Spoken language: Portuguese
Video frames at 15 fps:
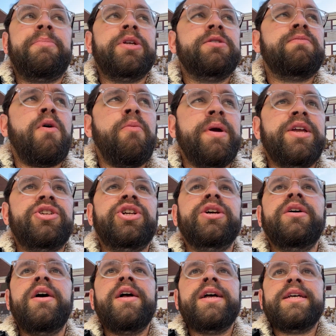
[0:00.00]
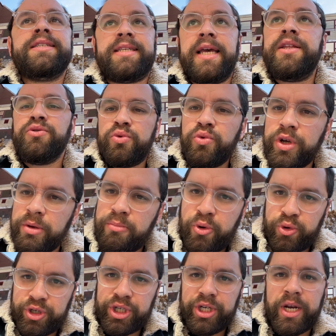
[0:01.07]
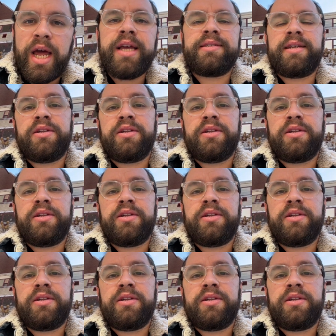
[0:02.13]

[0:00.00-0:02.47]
Principalmente sendo um reboot, né?